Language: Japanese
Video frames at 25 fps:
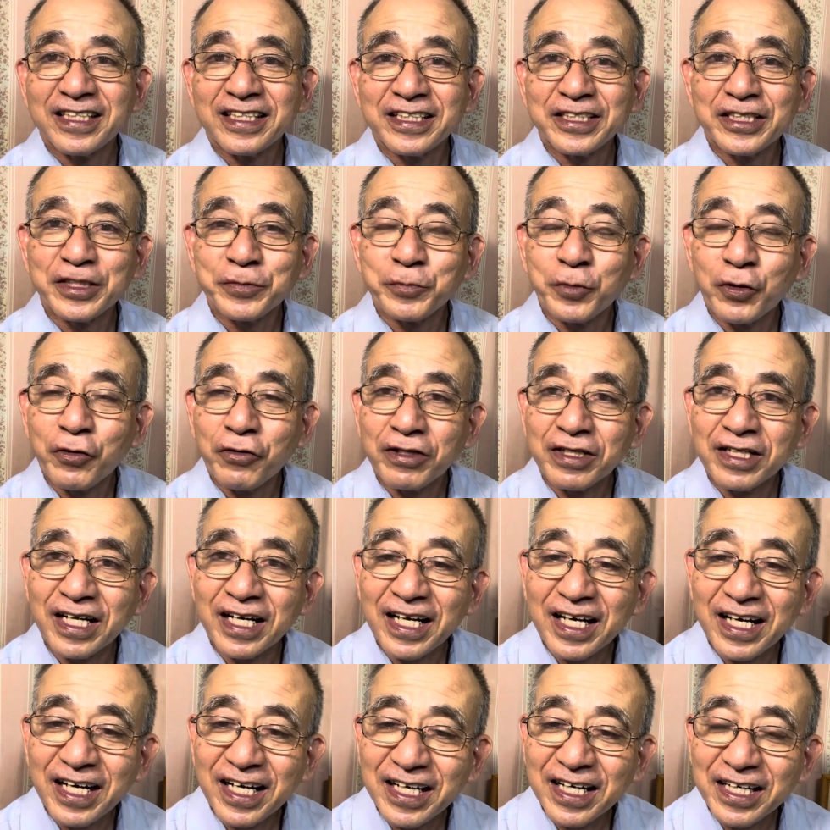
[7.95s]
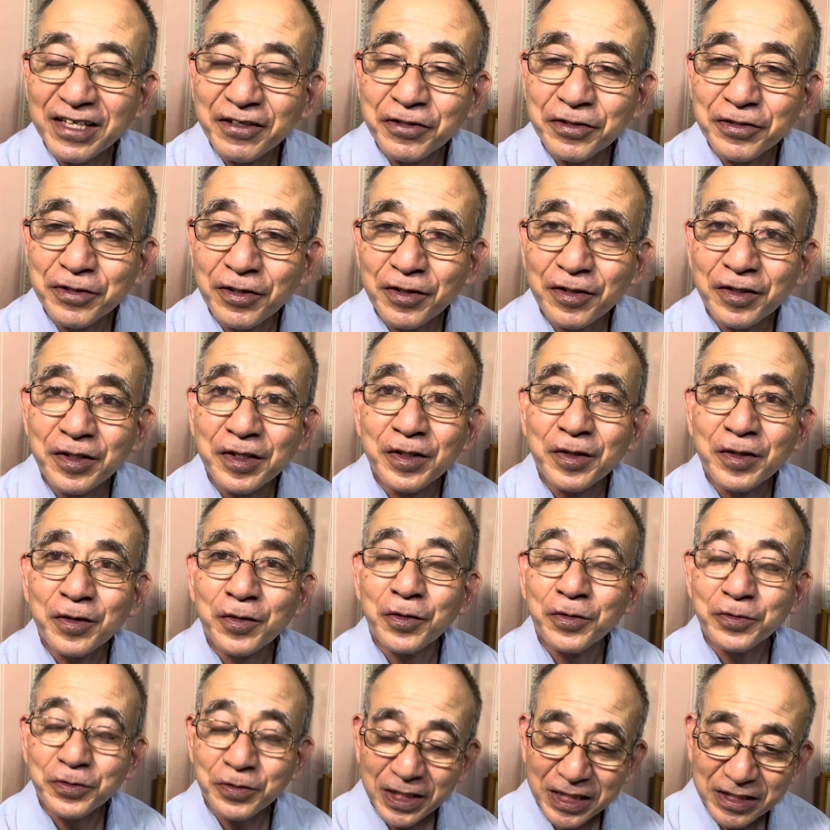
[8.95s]
いつもなら、この
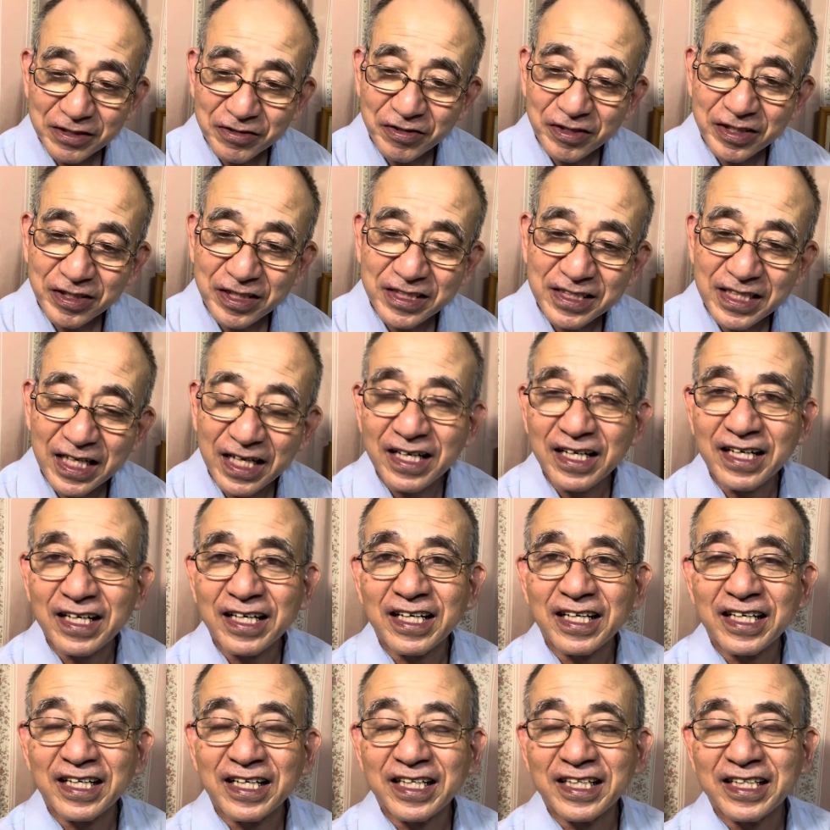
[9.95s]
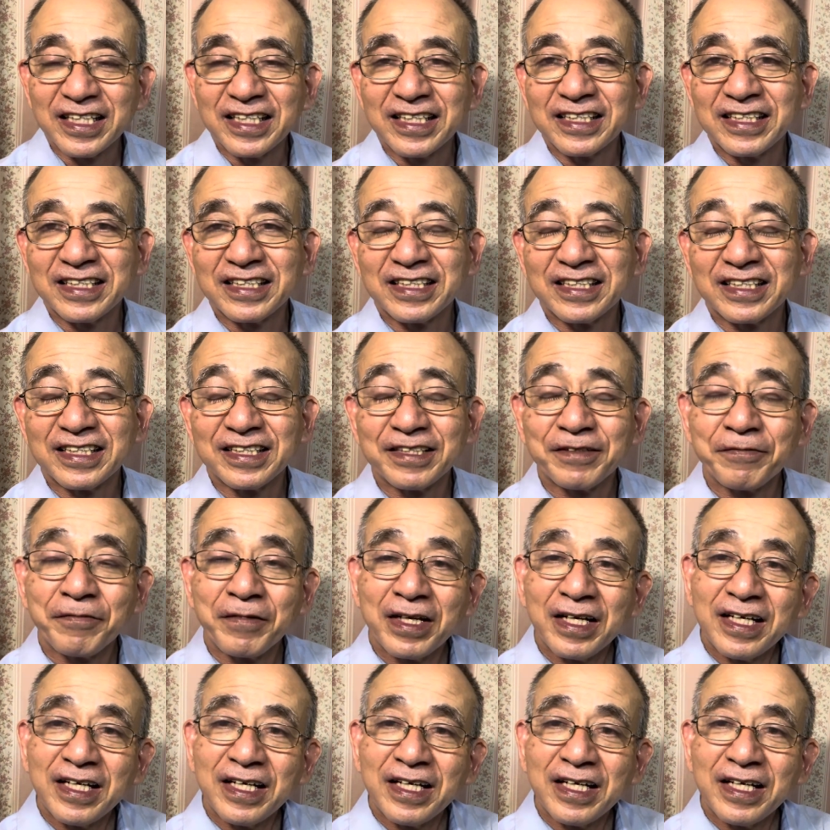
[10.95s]
近藤達之さん。